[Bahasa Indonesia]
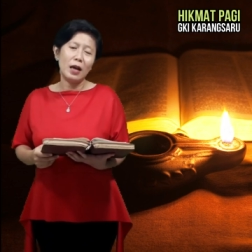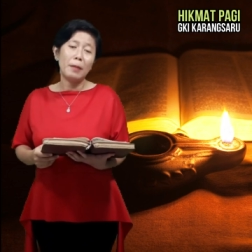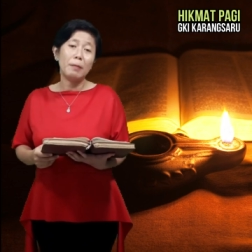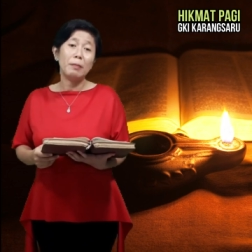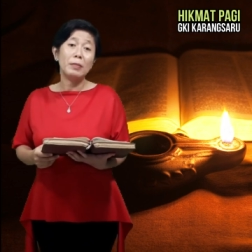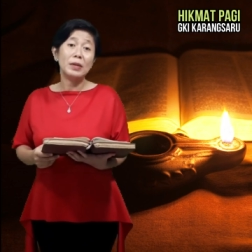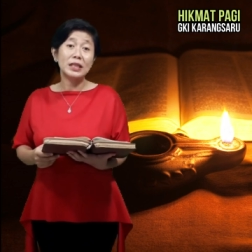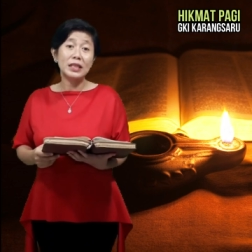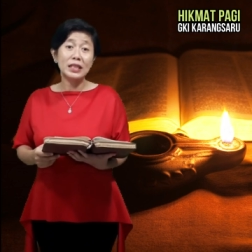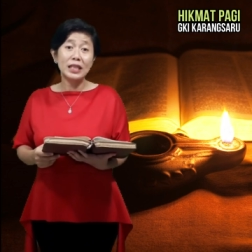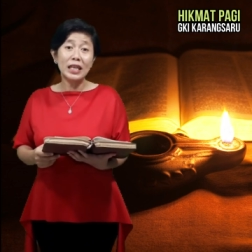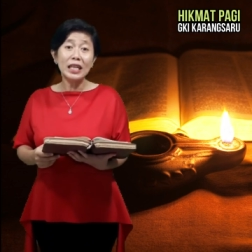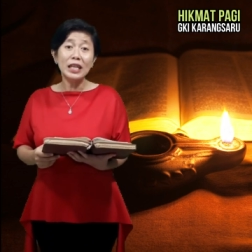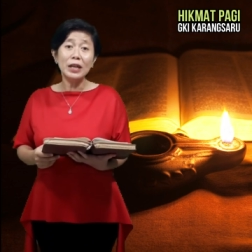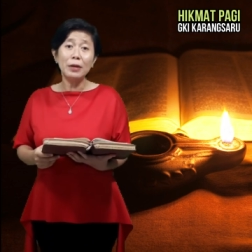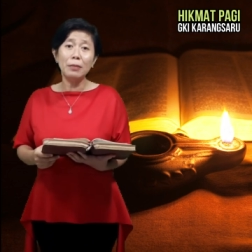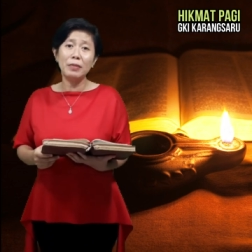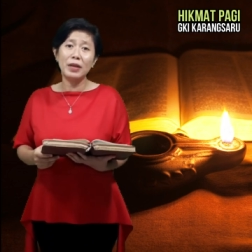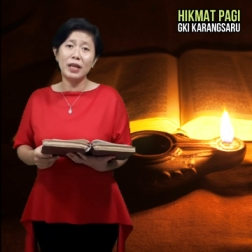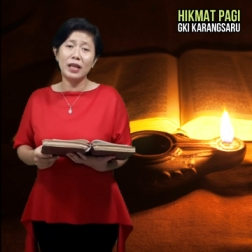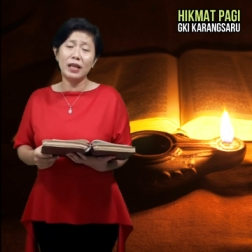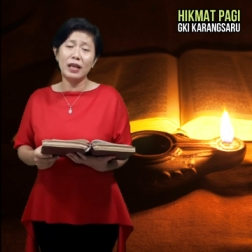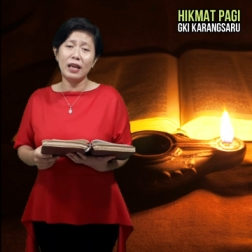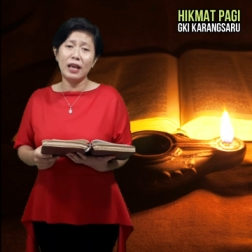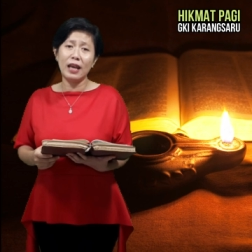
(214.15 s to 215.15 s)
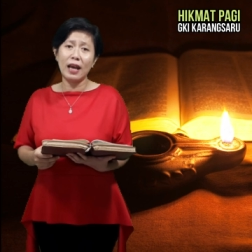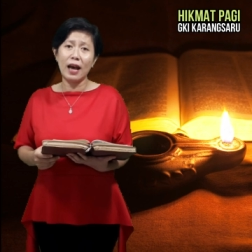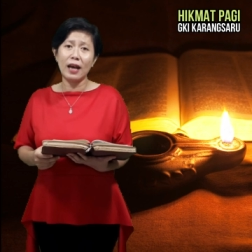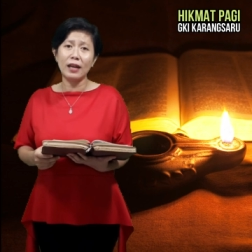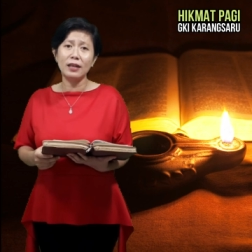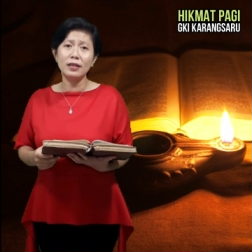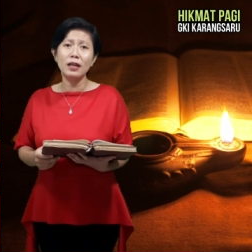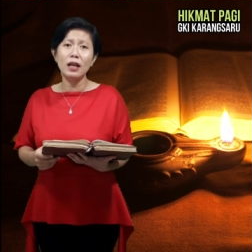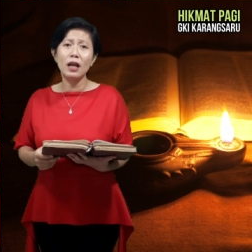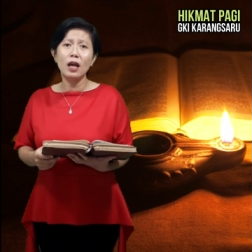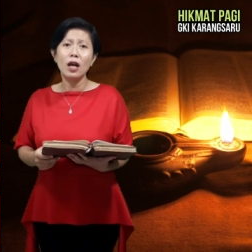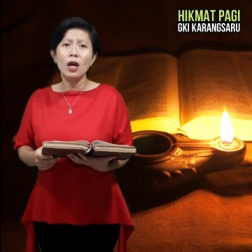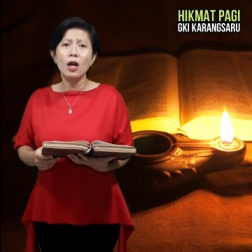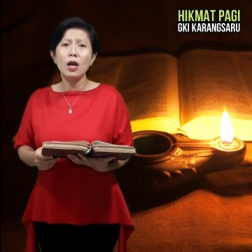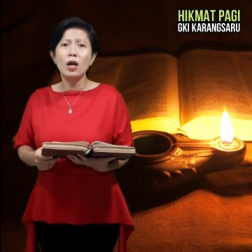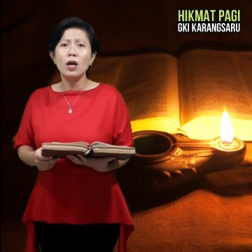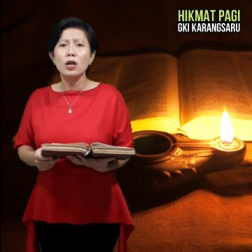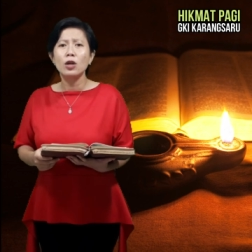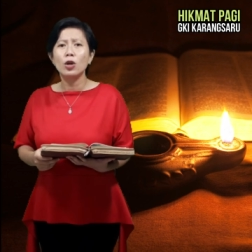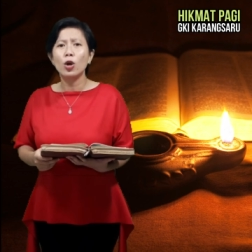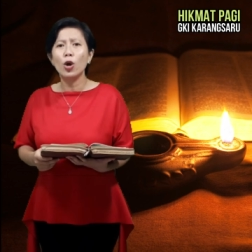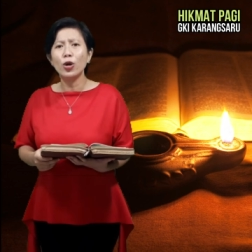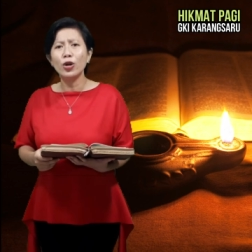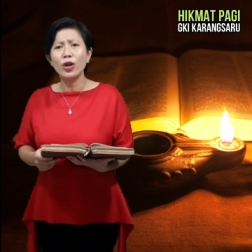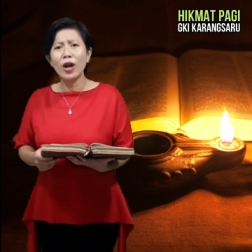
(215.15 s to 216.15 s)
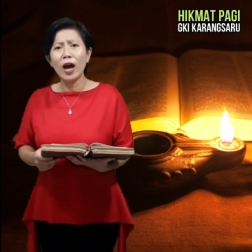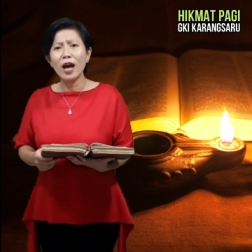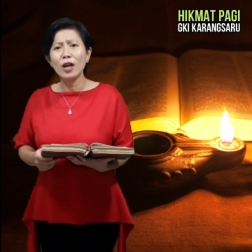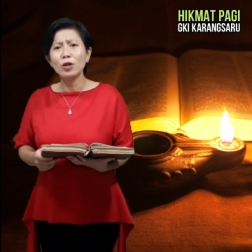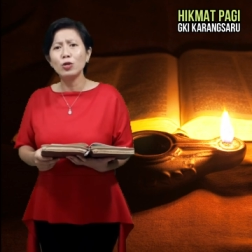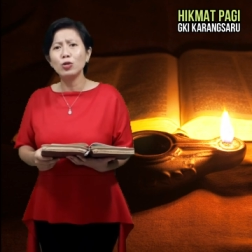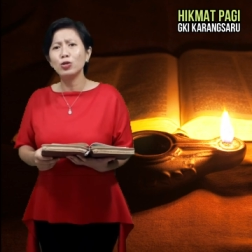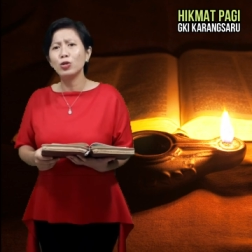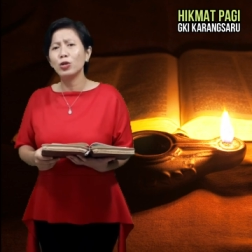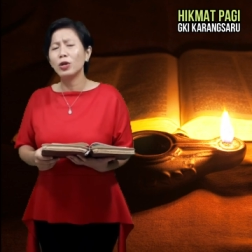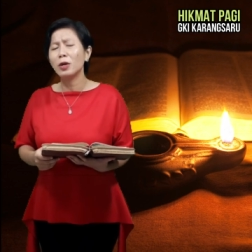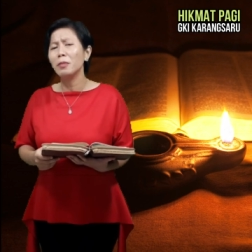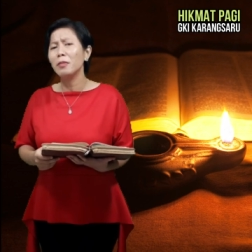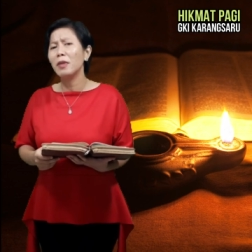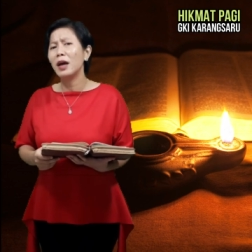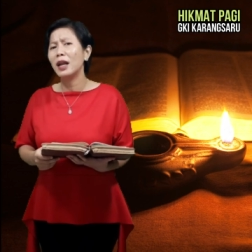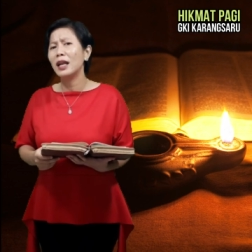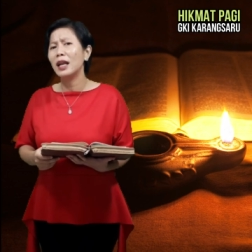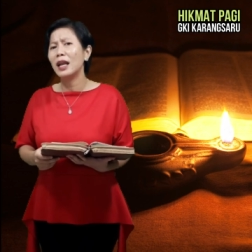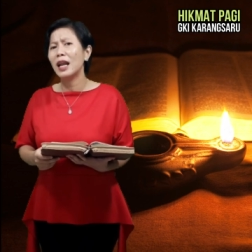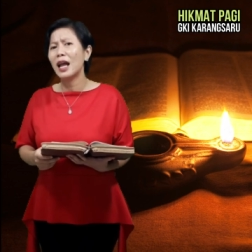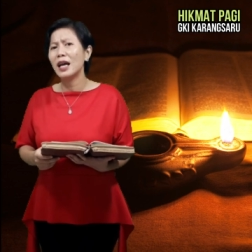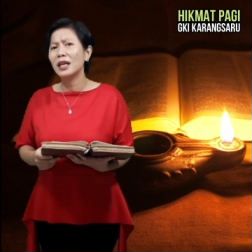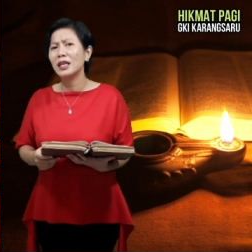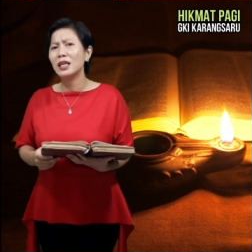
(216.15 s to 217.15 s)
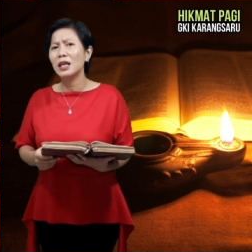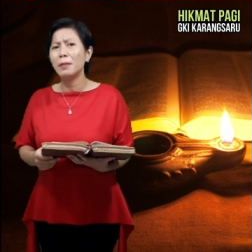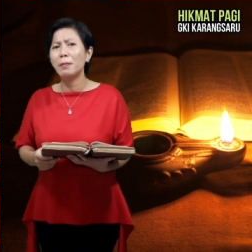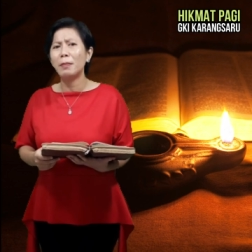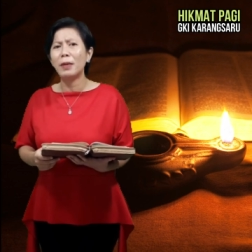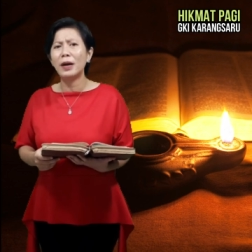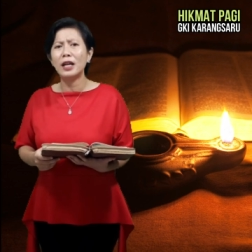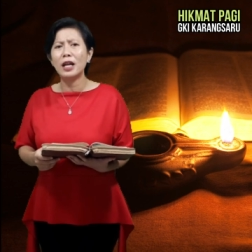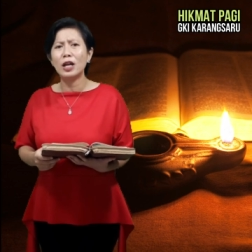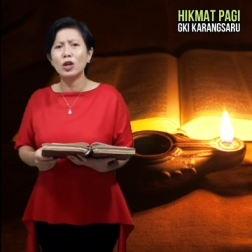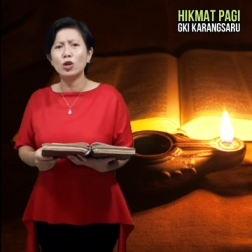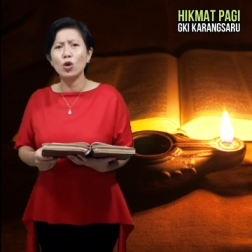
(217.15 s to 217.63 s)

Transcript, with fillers: Meski demikian, godaan untuk kembali lagi pada